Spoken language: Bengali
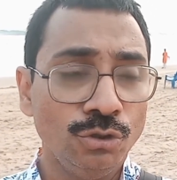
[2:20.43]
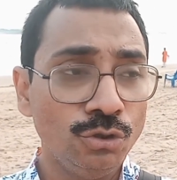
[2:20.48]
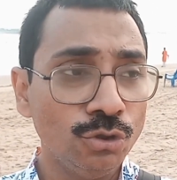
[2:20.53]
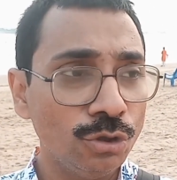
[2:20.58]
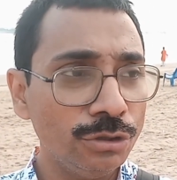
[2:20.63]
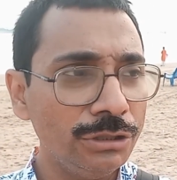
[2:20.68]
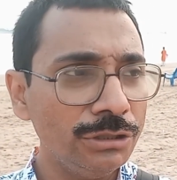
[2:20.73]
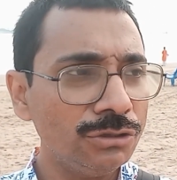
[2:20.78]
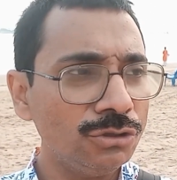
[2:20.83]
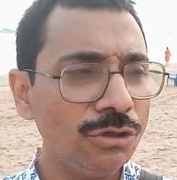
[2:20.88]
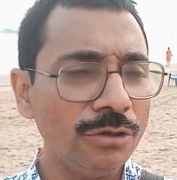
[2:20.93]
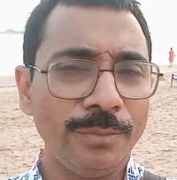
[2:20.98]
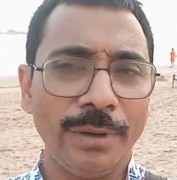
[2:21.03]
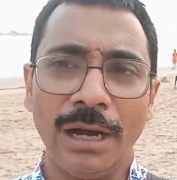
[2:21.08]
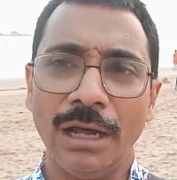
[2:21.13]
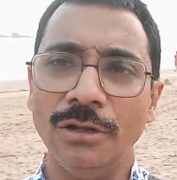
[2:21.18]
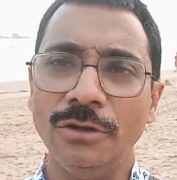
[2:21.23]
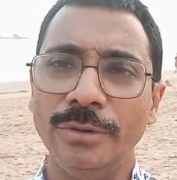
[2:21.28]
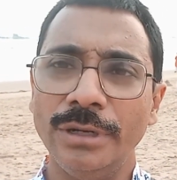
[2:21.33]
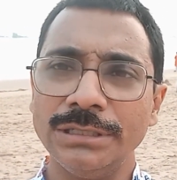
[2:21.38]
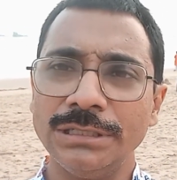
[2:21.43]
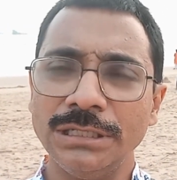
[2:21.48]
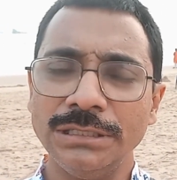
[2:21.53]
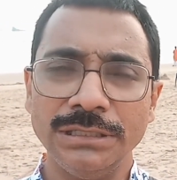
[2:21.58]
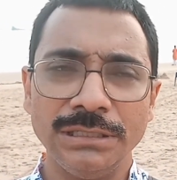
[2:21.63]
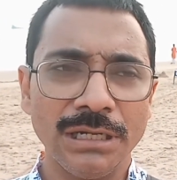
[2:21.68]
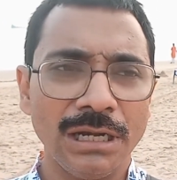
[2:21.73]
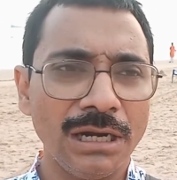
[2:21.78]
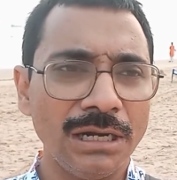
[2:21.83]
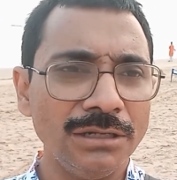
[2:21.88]
যদি তোর ভালোবাসা
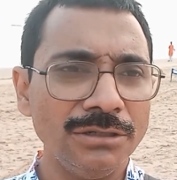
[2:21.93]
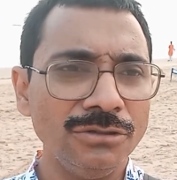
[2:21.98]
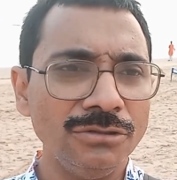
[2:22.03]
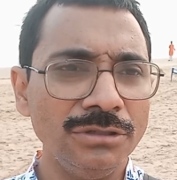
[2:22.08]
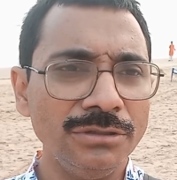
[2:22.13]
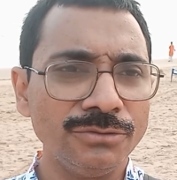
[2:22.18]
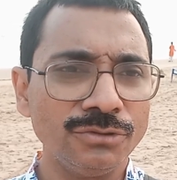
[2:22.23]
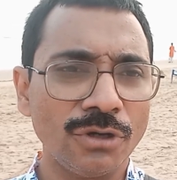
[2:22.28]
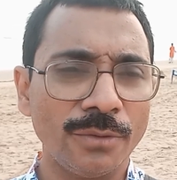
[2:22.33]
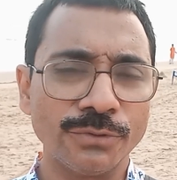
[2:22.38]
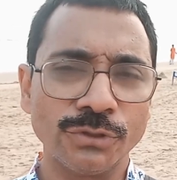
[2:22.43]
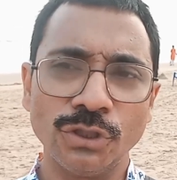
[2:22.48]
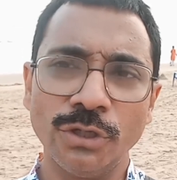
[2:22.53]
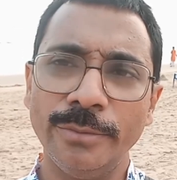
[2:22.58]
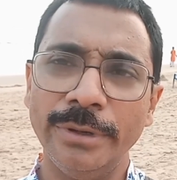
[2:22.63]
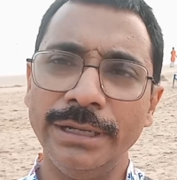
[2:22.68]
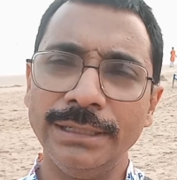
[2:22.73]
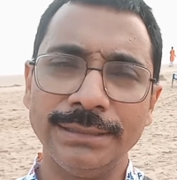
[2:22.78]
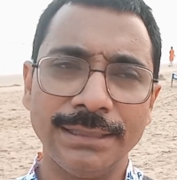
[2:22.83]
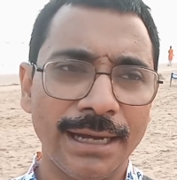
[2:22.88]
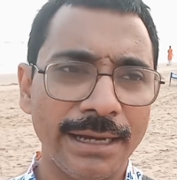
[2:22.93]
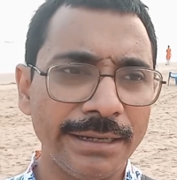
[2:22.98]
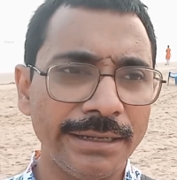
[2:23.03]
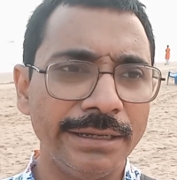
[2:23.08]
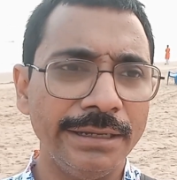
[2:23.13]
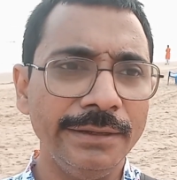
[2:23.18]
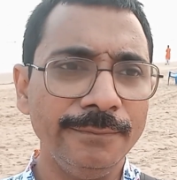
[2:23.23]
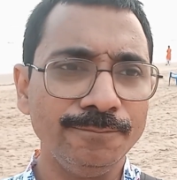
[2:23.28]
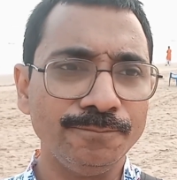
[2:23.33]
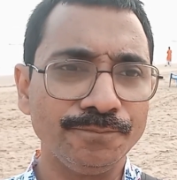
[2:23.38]
সেখানে যদি সবসময়
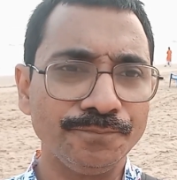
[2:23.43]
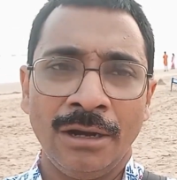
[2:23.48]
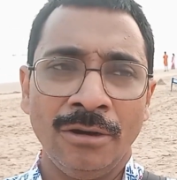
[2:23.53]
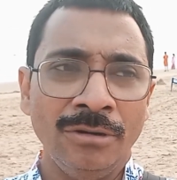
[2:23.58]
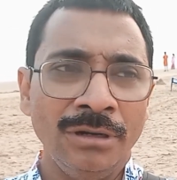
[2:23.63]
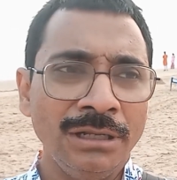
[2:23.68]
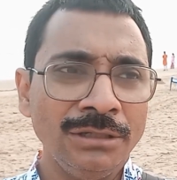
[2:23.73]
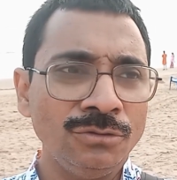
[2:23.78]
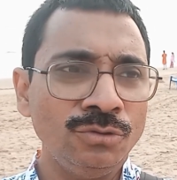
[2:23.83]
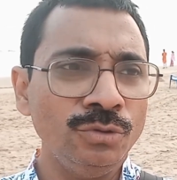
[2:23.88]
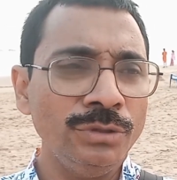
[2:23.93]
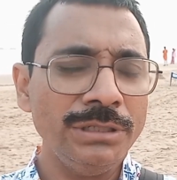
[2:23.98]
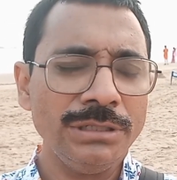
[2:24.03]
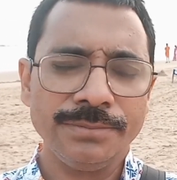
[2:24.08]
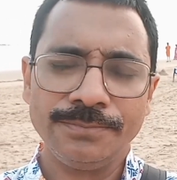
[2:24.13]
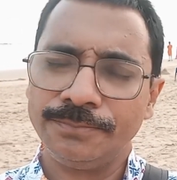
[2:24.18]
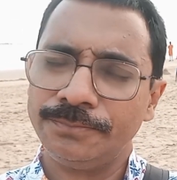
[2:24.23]
থাকে তাহলে তুই